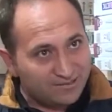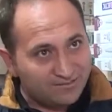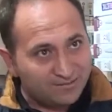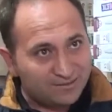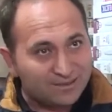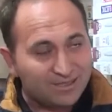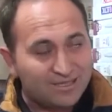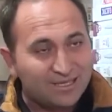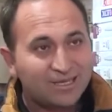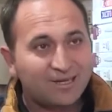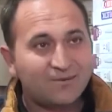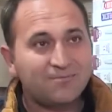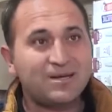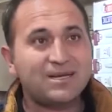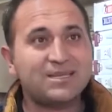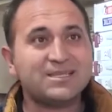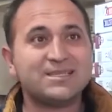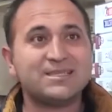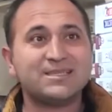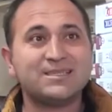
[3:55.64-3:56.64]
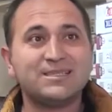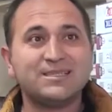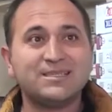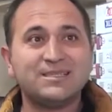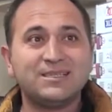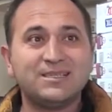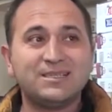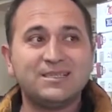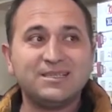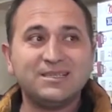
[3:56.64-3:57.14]
eyvallah ama
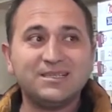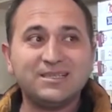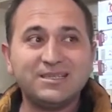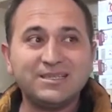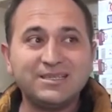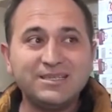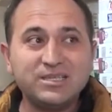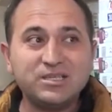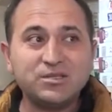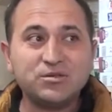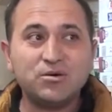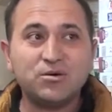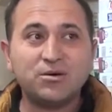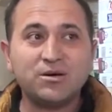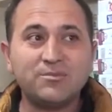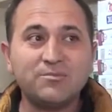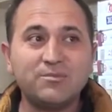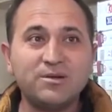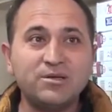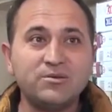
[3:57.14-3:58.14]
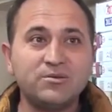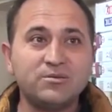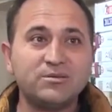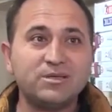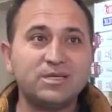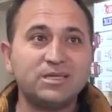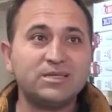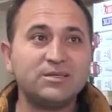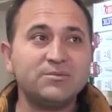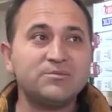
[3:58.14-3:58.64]
e, iş öğrenme
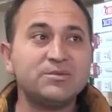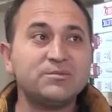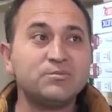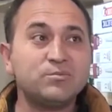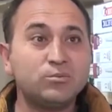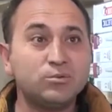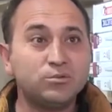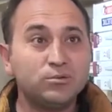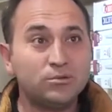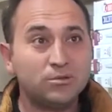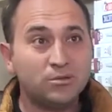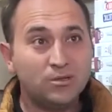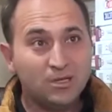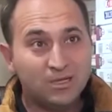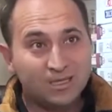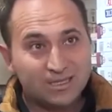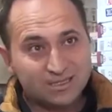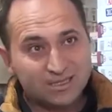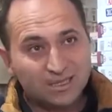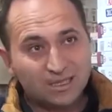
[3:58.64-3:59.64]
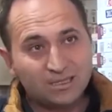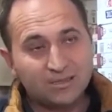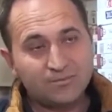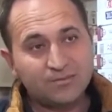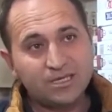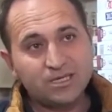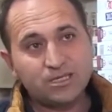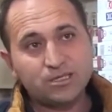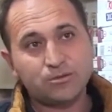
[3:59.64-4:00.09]
yönünden de biz bunu sağlamaya